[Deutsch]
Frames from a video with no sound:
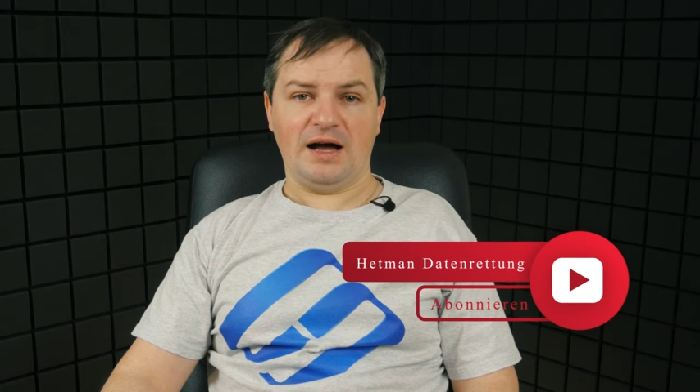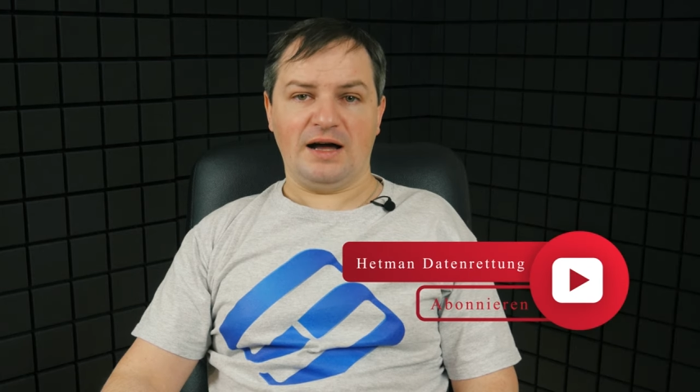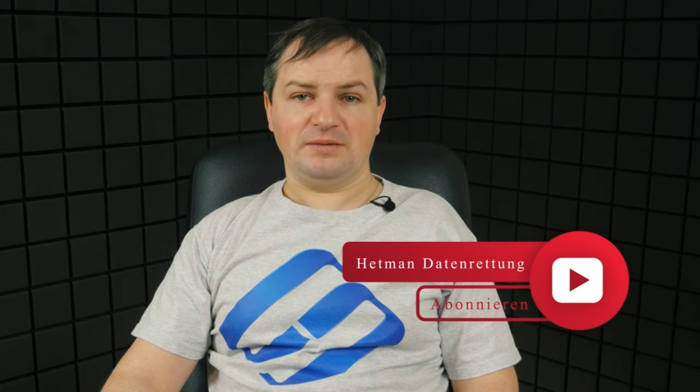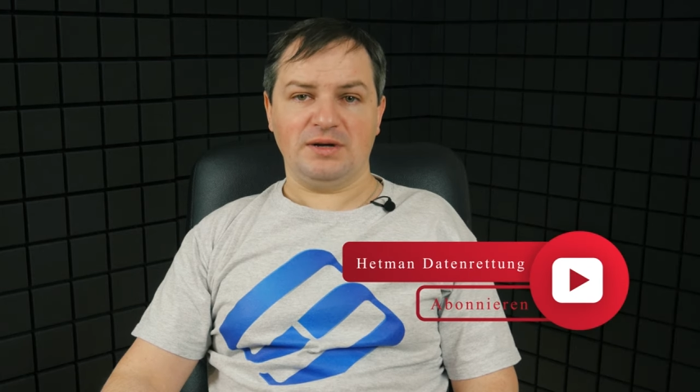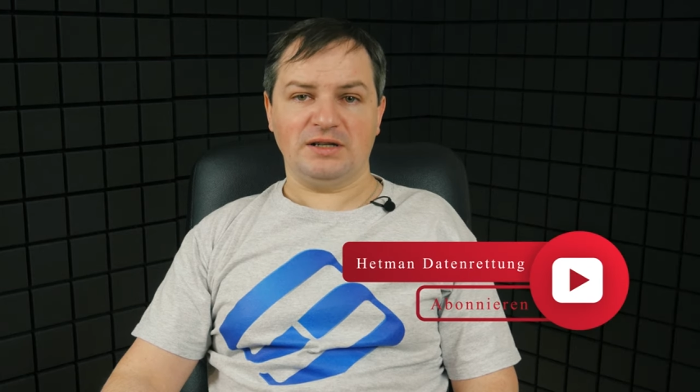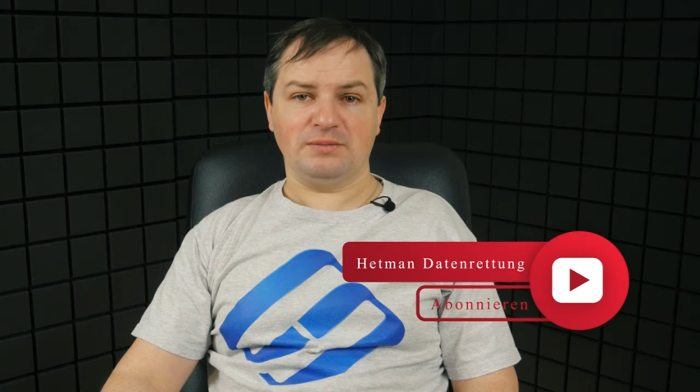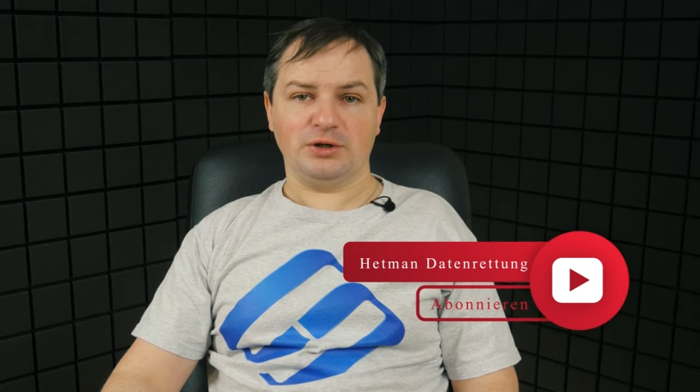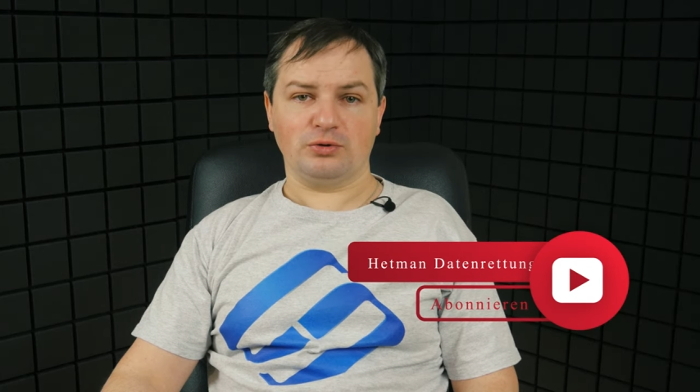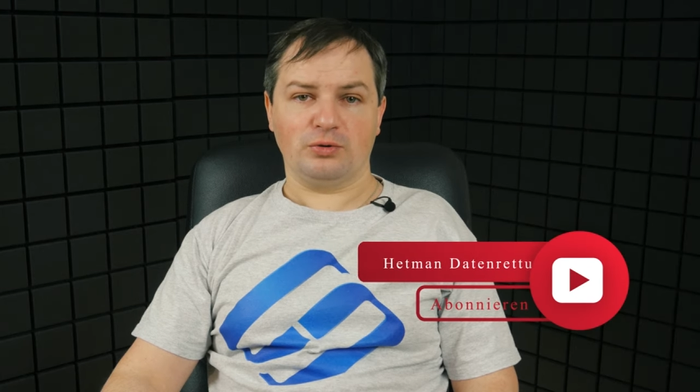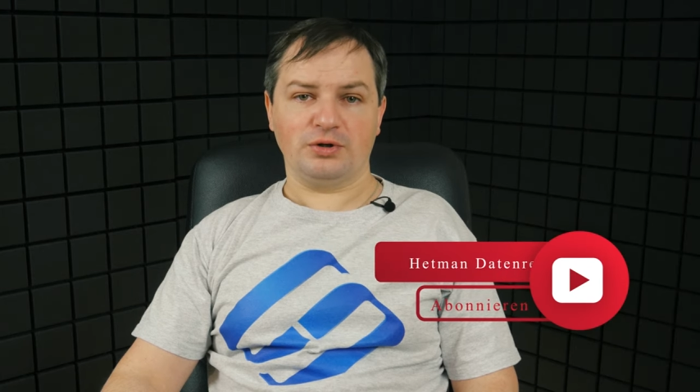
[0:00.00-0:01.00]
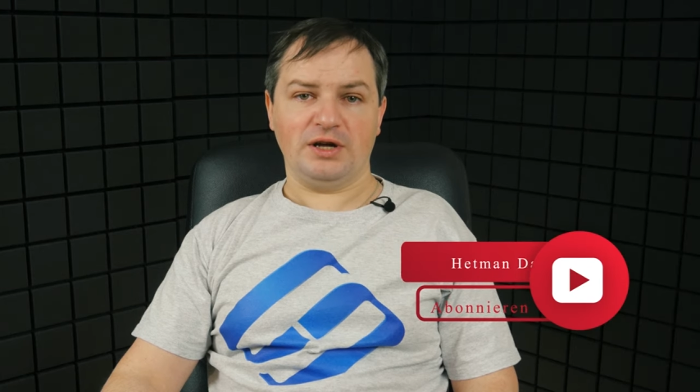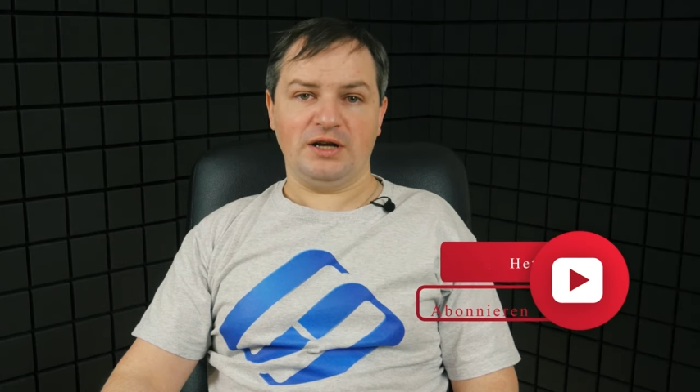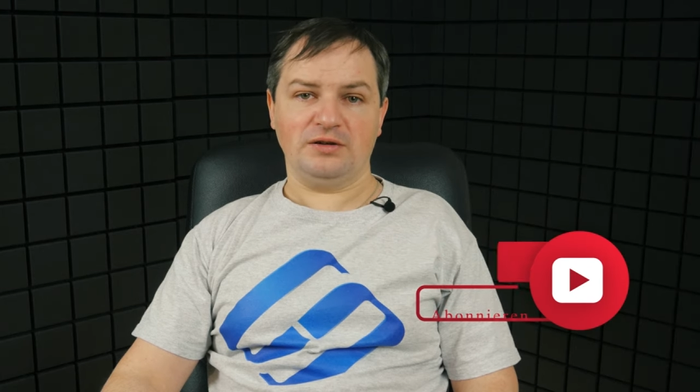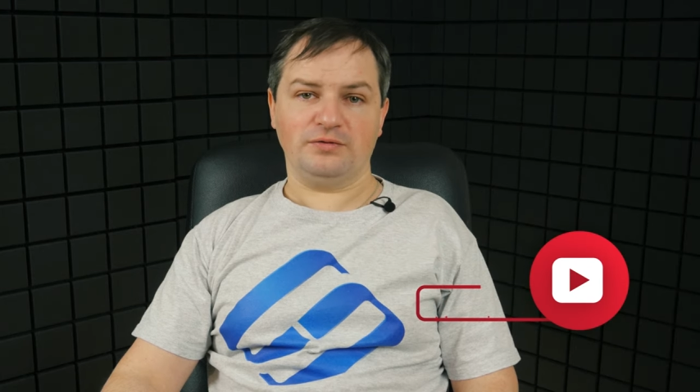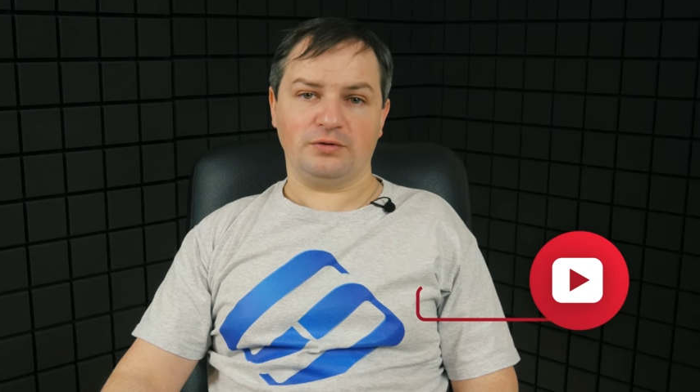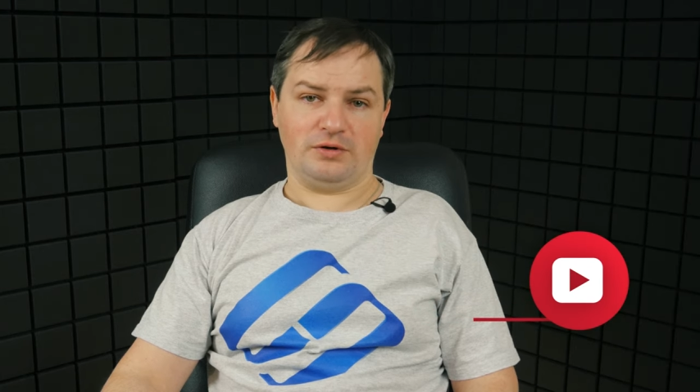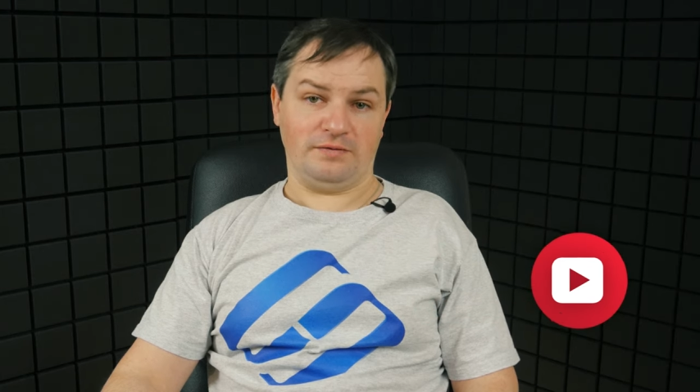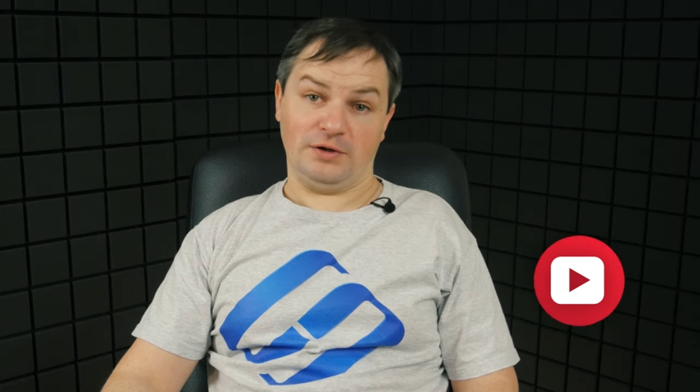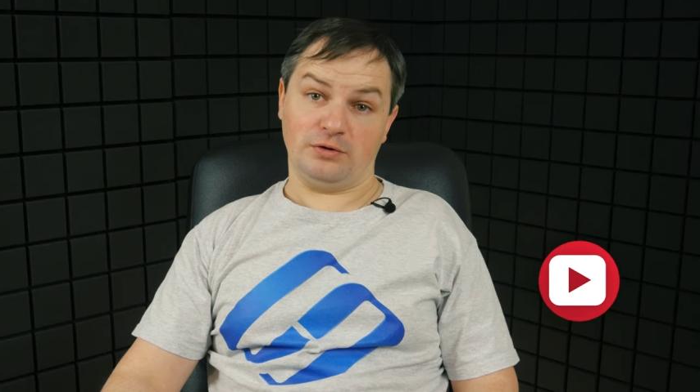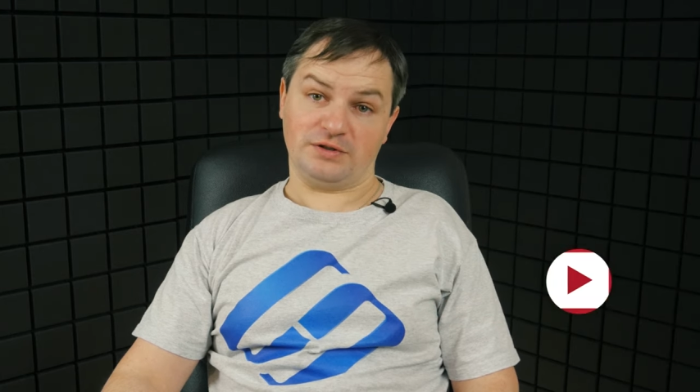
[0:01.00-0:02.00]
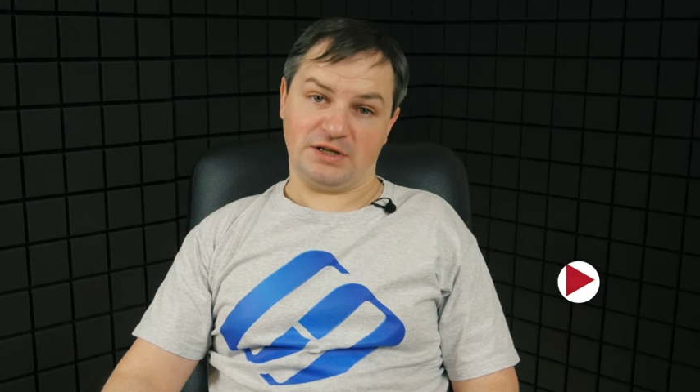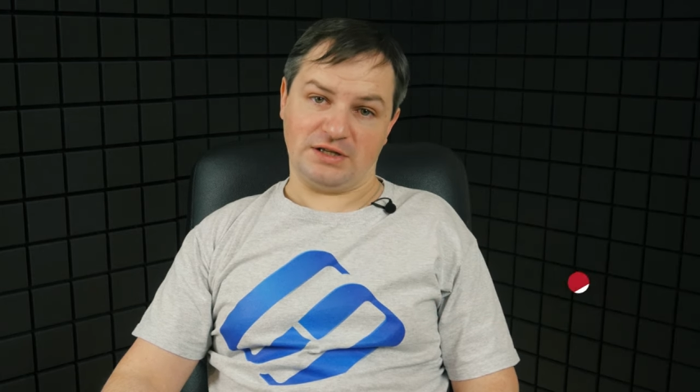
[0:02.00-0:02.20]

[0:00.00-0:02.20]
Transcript: Anmeldemethoden in früheren Videos